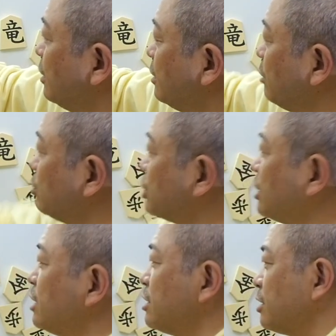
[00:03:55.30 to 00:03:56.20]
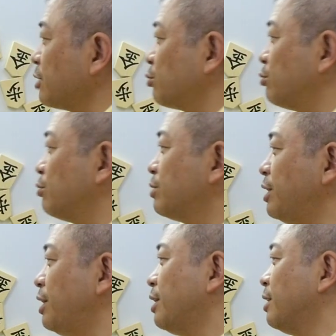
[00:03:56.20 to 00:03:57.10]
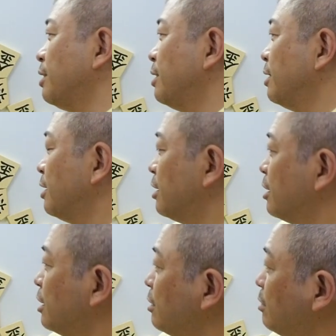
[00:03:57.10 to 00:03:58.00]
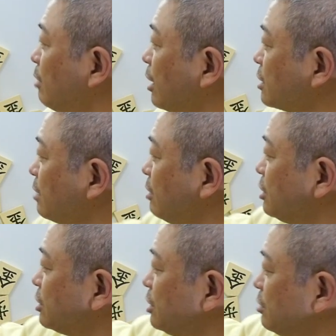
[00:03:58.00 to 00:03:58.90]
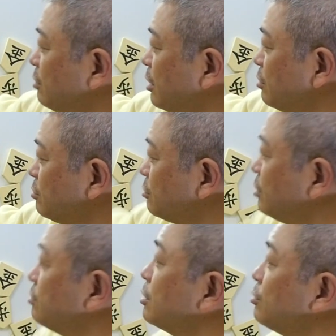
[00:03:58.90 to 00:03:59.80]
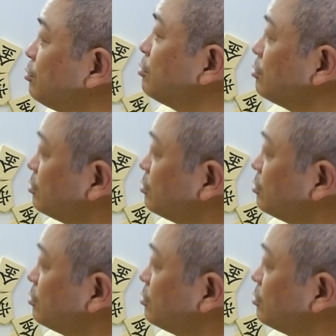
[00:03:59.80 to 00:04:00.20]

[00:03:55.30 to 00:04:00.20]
で、こう近づけたところで、まあ頭に金は打てるけど、